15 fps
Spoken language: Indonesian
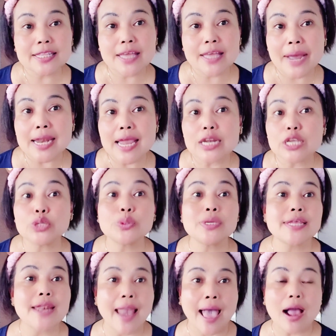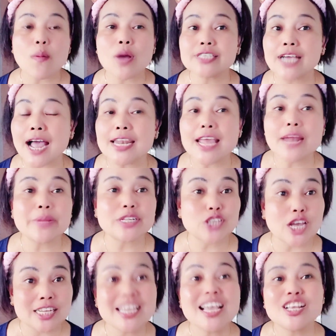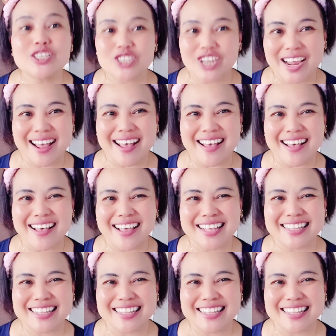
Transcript: hitam kalian itu hilang wajah kalian menjadi sehat